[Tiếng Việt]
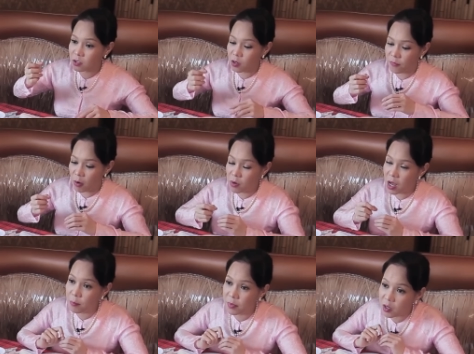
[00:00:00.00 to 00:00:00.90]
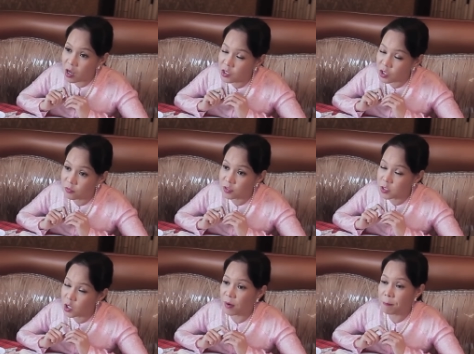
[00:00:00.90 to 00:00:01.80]
đậu phộng á, mình có hơi cho tí
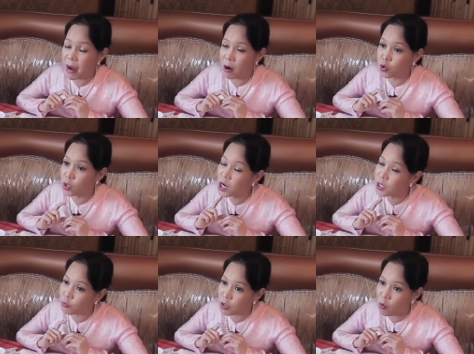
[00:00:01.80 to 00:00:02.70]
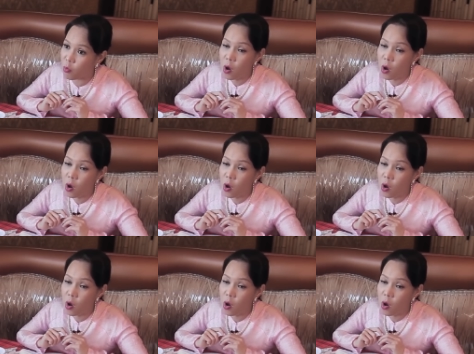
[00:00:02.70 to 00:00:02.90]
xíu phẩm màu vô, nó hơi nâu nâu.